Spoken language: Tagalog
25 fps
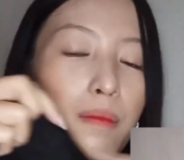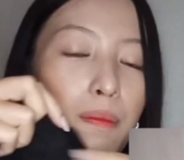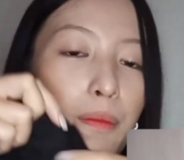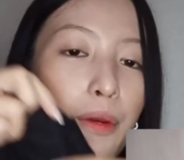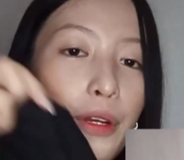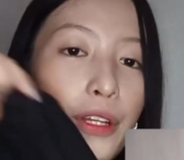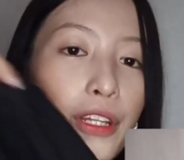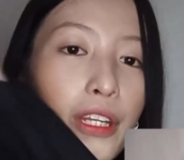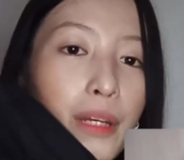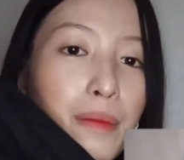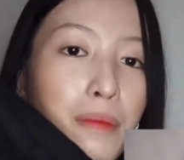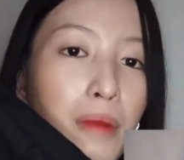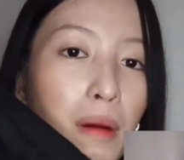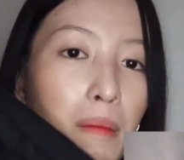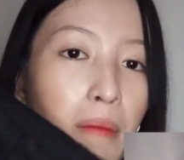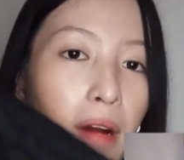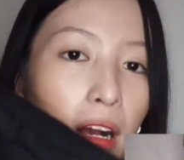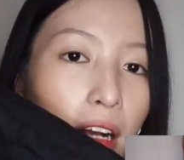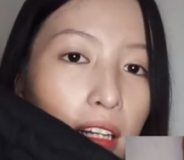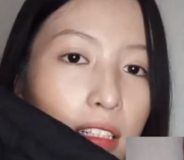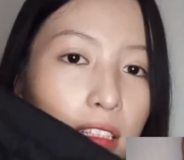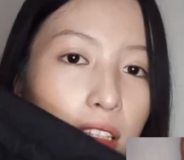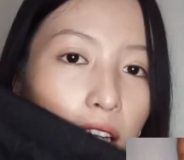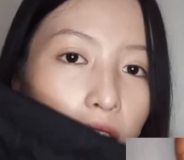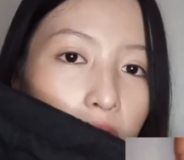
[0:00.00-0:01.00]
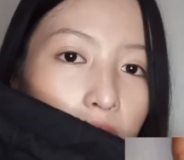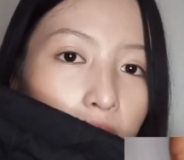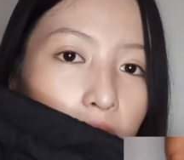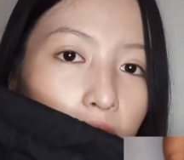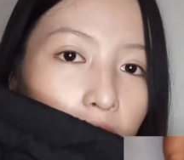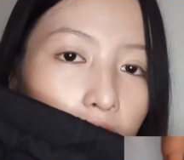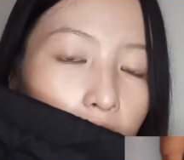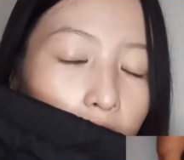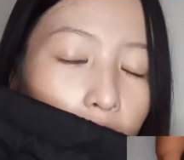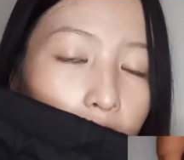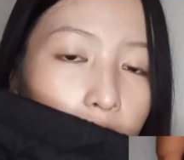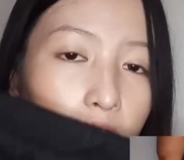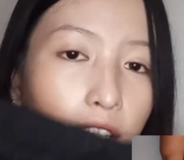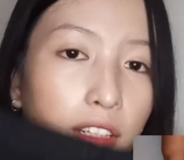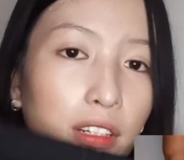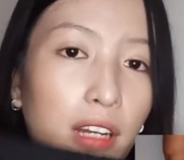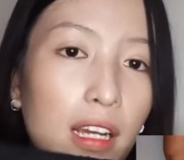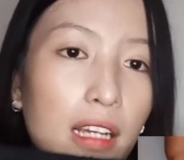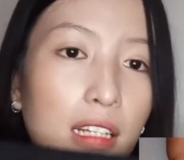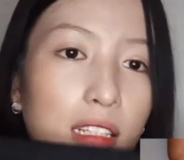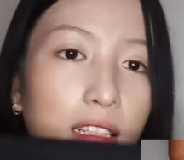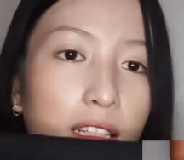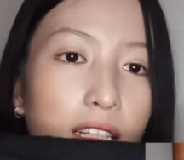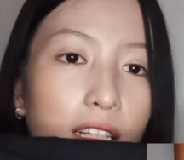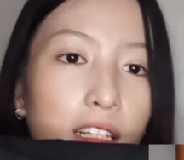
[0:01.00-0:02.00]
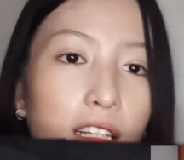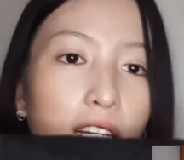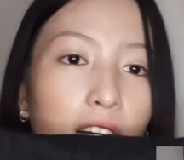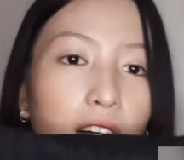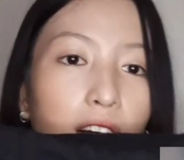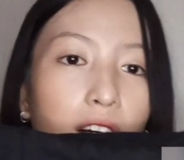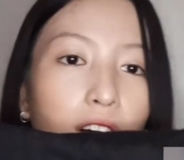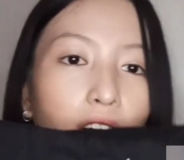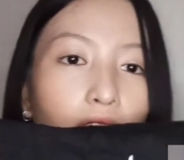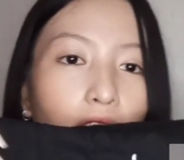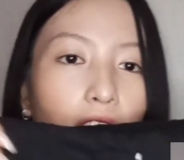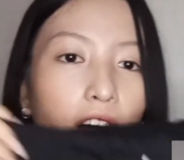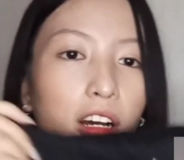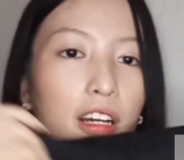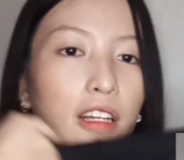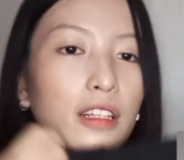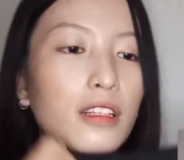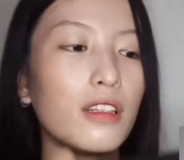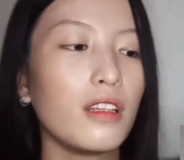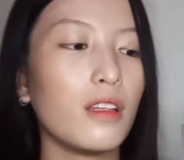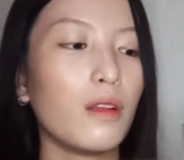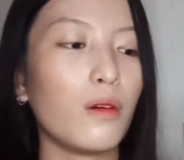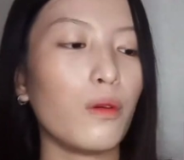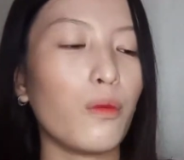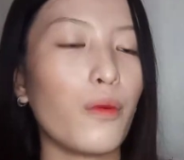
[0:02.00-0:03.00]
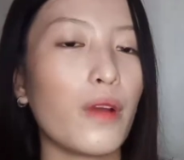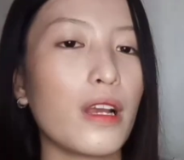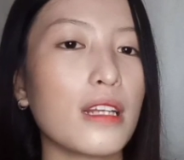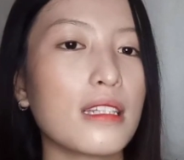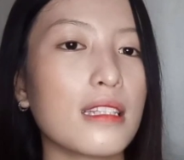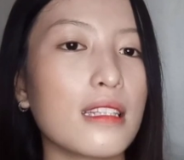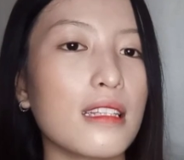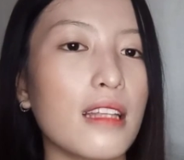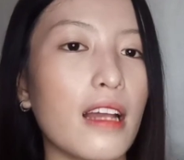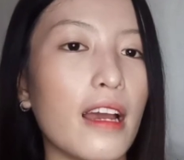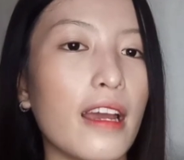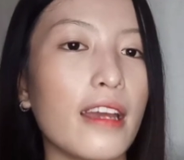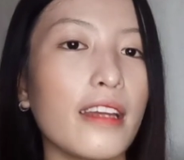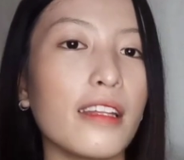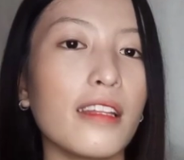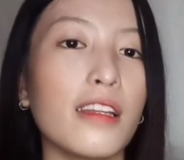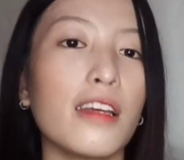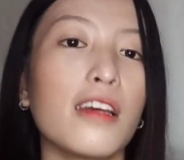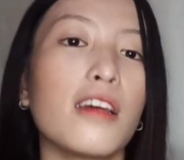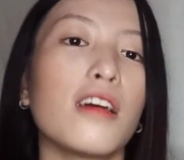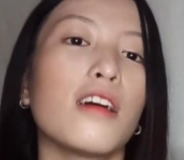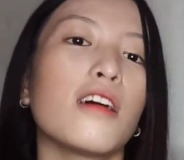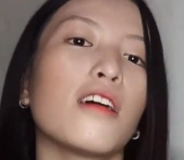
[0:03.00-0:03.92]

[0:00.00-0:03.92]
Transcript: pwede mabaksan kay garterize iyang kuan waistline